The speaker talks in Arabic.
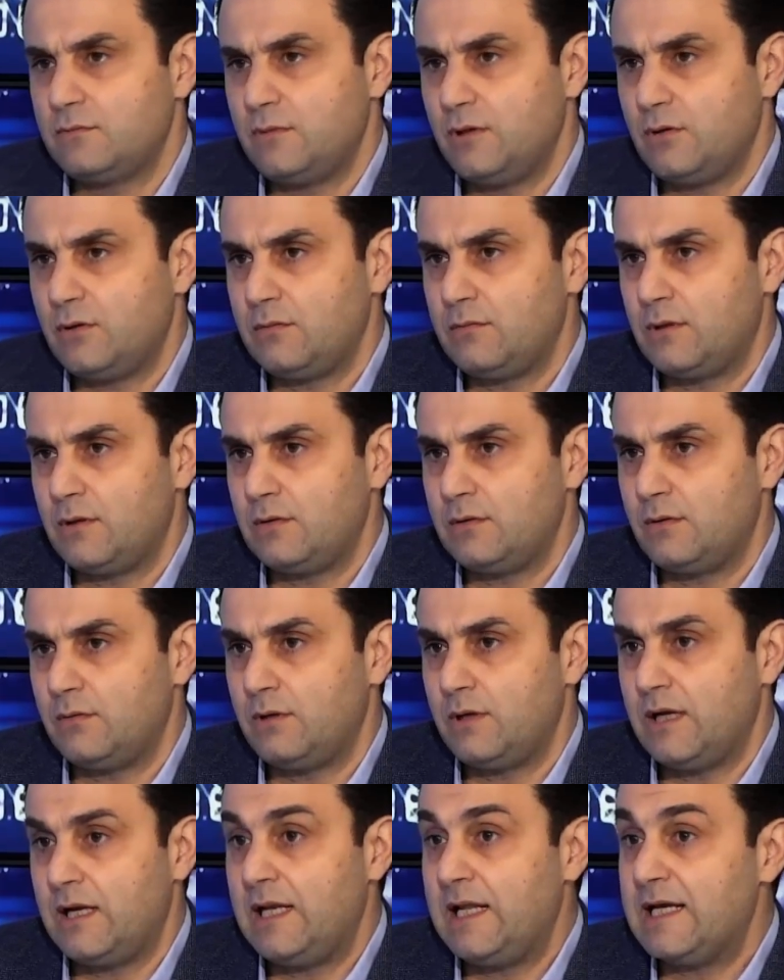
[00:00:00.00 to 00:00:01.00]
ياخذ معه دواء
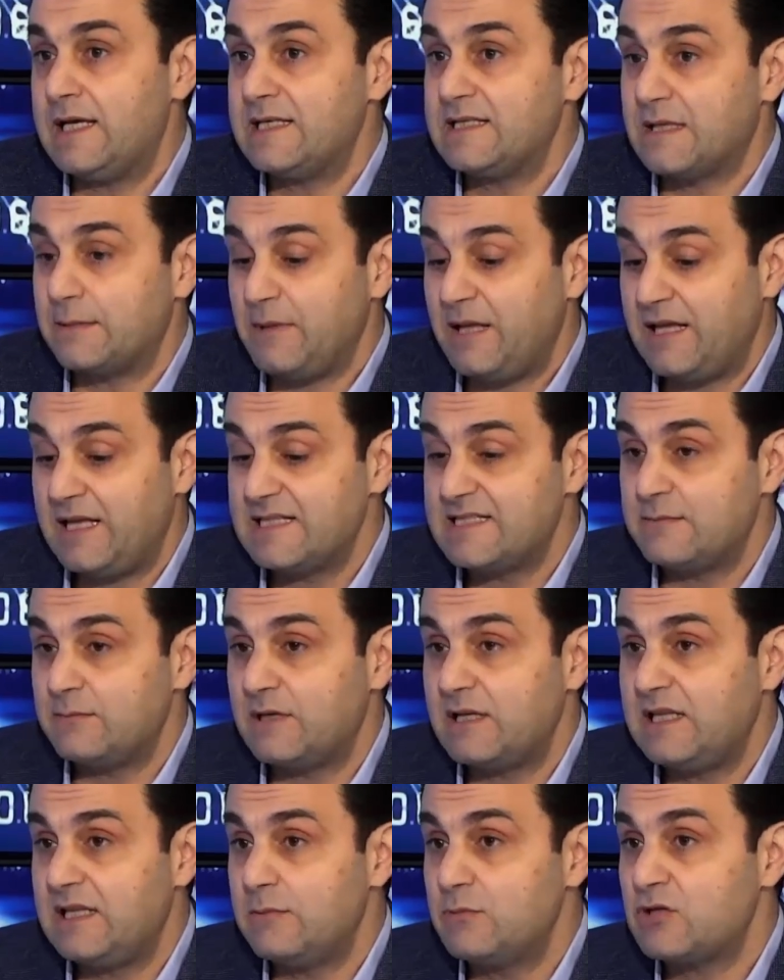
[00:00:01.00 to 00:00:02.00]
الا اذا عم نحكي اذا
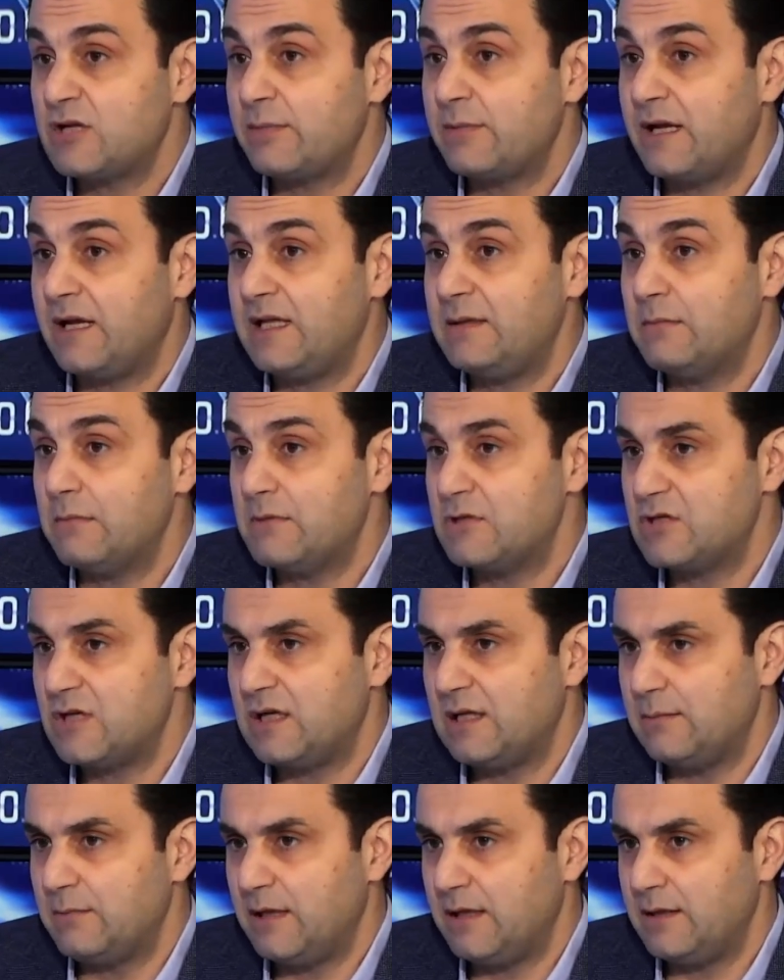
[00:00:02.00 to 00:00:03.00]
مريضنا مش عم يعاني من
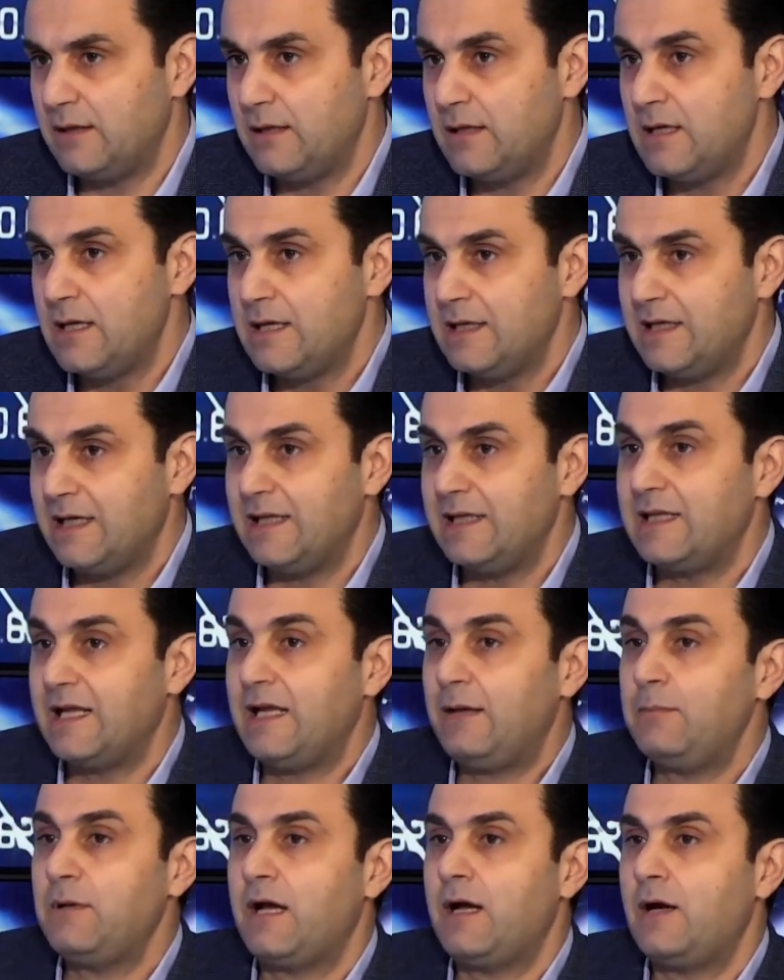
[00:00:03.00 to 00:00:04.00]
مشاكل المعده طبعا. يعني
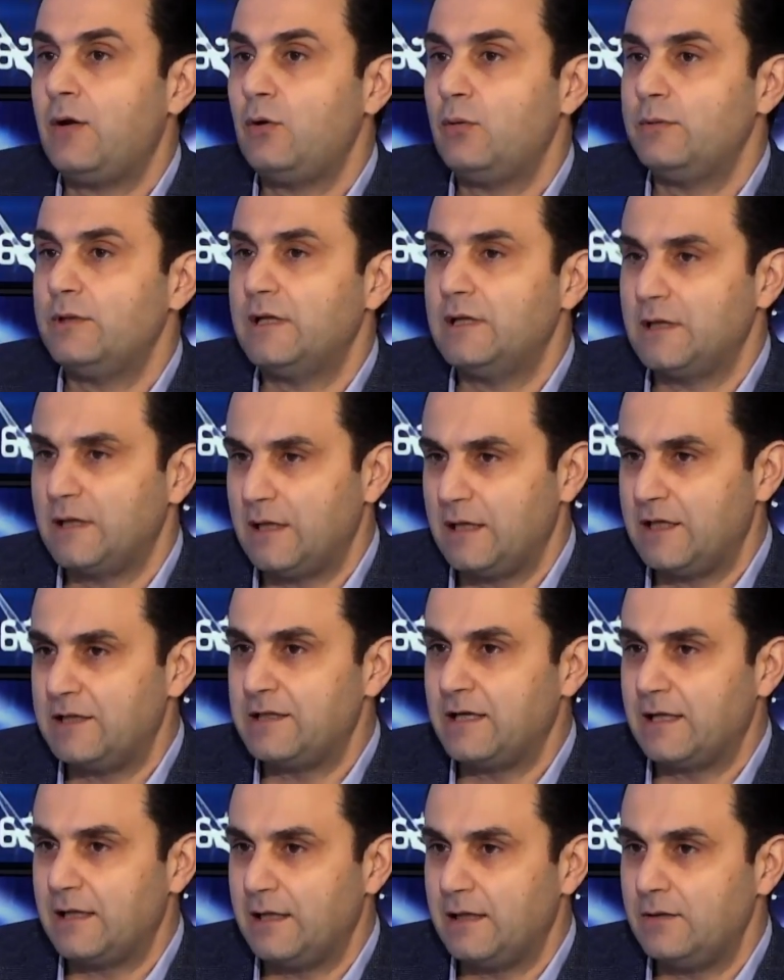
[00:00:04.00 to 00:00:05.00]
تيحمي حاله من
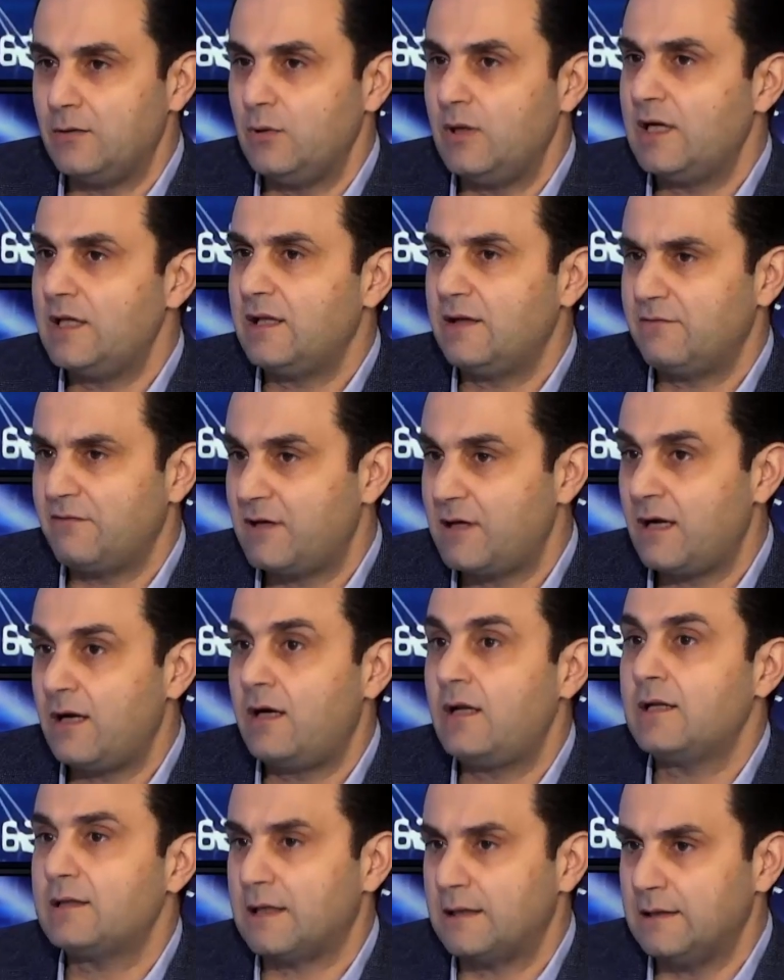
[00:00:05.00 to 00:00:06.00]
كثره الادويه هذا فكره
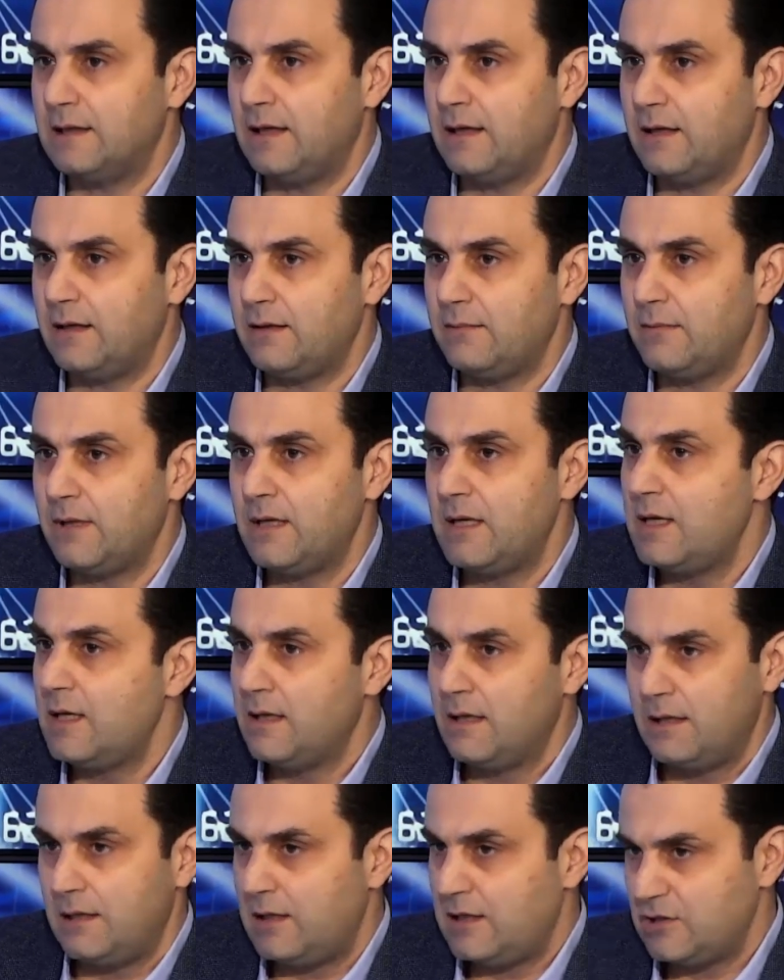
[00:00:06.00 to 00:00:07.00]
غلط عند العالم
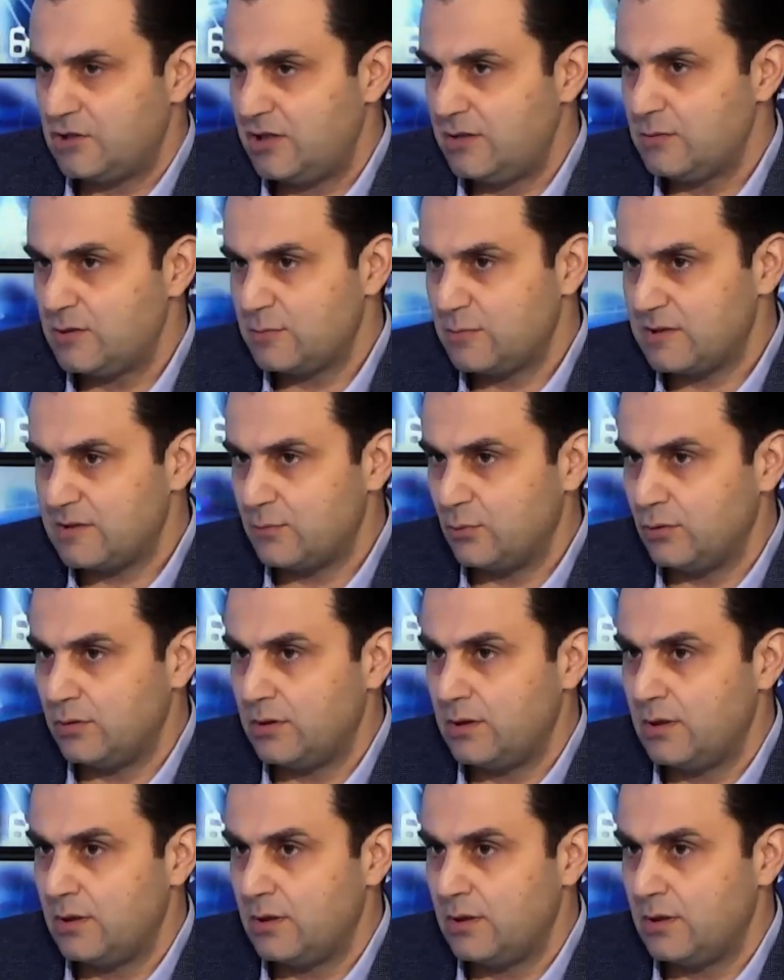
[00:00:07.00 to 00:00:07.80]
لا شيء مش مزبوط